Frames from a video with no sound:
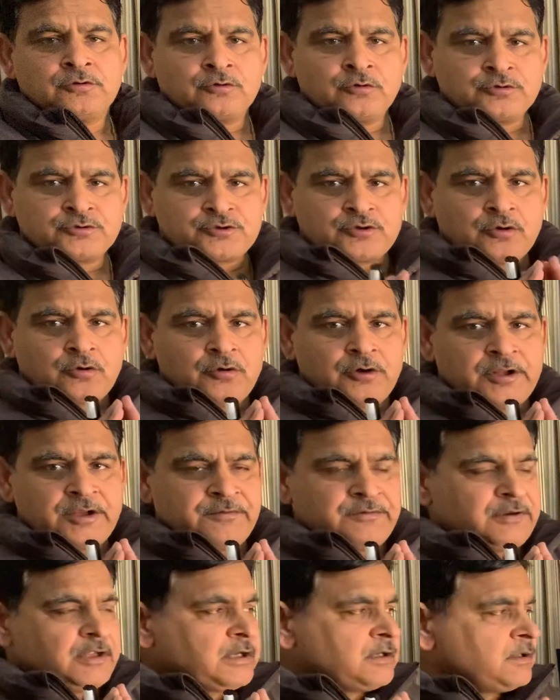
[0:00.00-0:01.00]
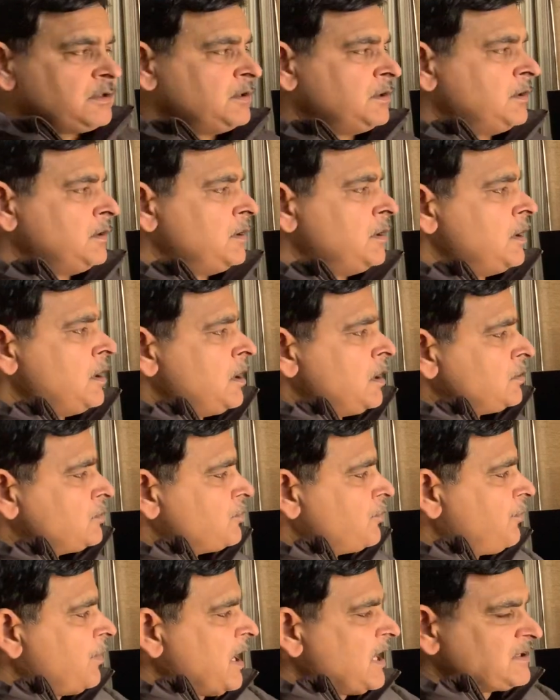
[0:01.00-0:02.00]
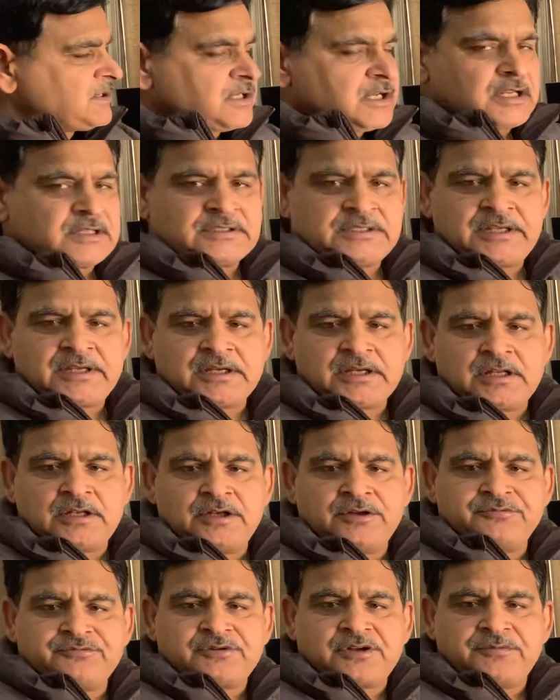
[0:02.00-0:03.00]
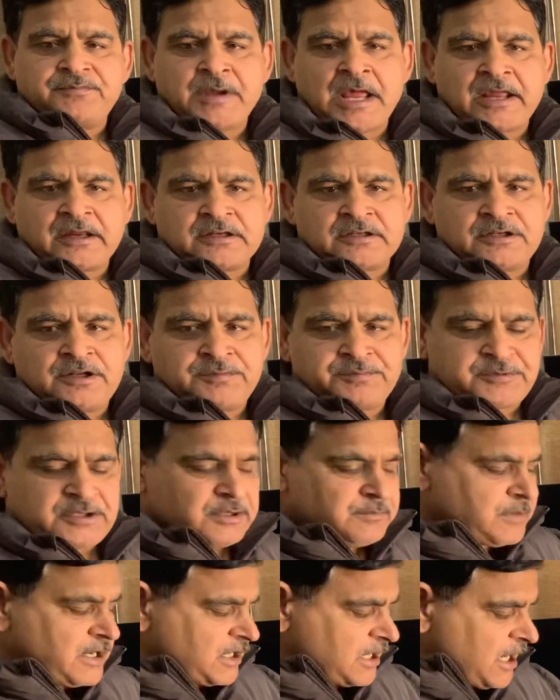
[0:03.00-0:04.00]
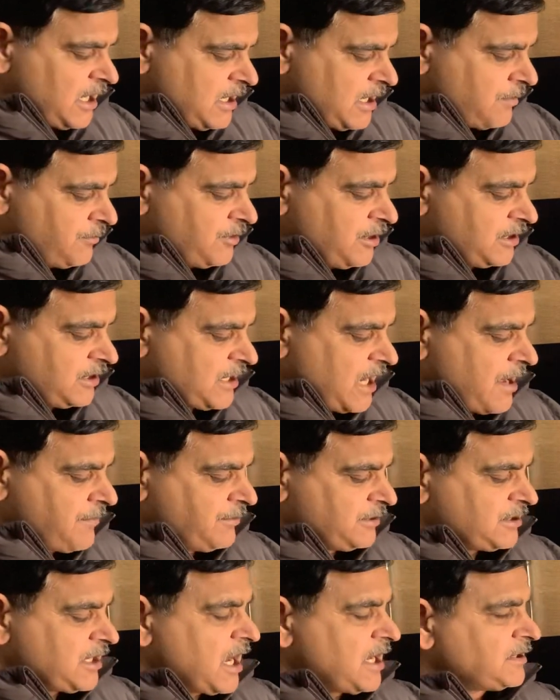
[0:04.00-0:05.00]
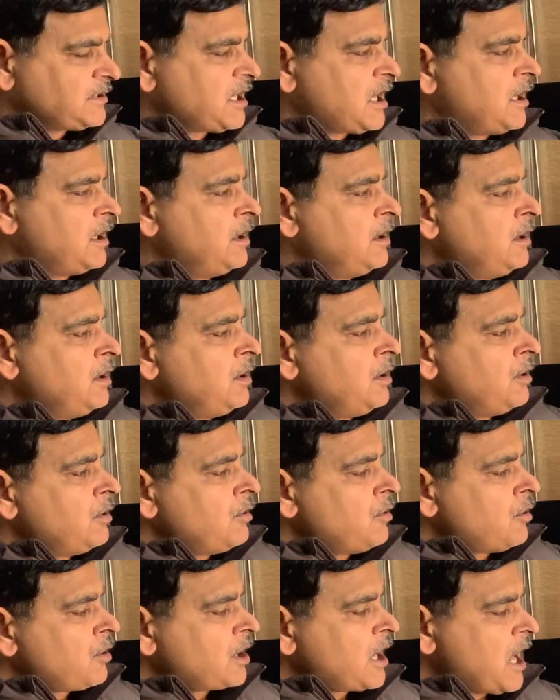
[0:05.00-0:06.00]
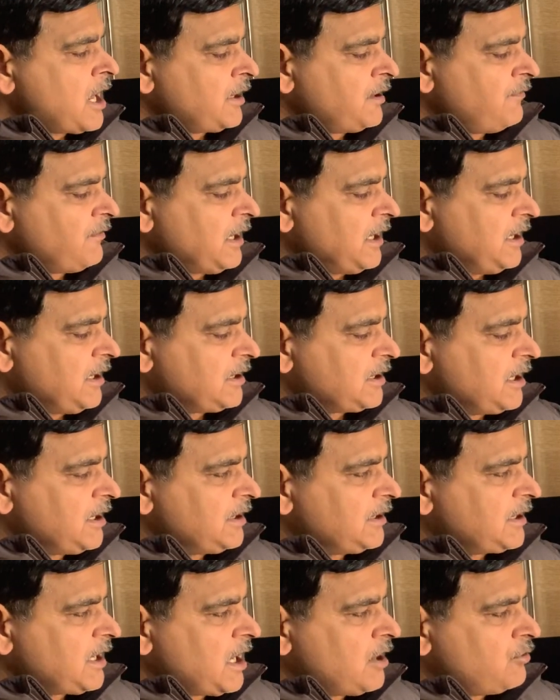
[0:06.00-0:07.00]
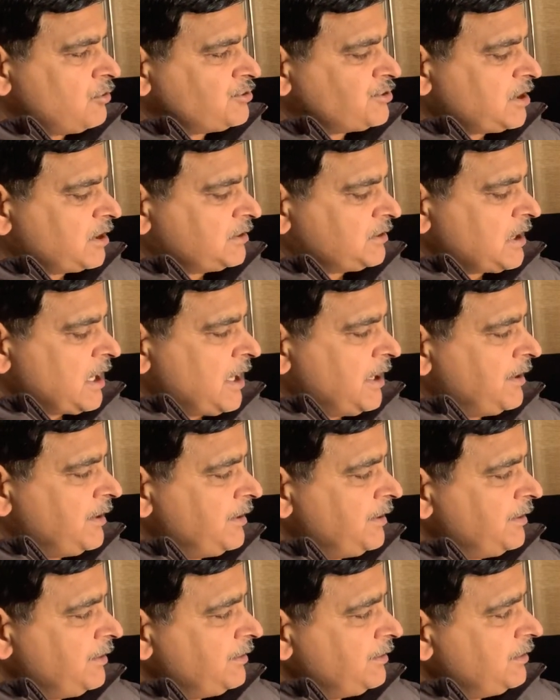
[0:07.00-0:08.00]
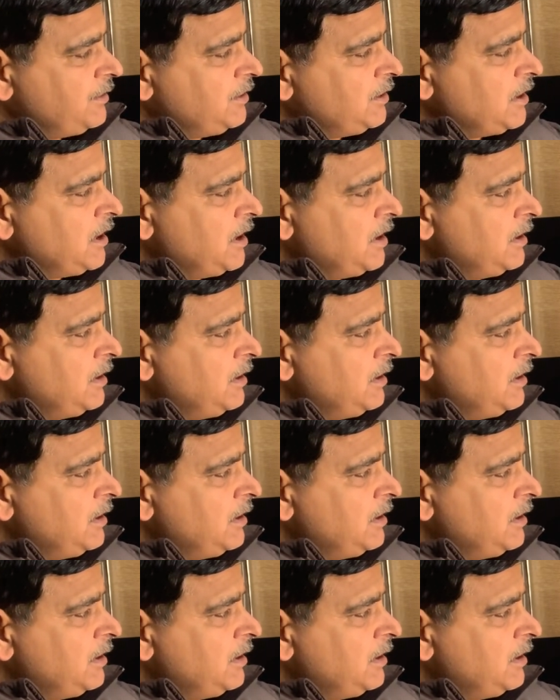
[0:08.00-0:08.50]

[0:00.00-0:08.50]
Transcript: दोस्तों गुड इवनिंग तो बात करते हैं कि निफ्टी बैंक निफ्टी में कल हमने क्या बताया था और आने वाले कल क्या हो सकता है ठीक है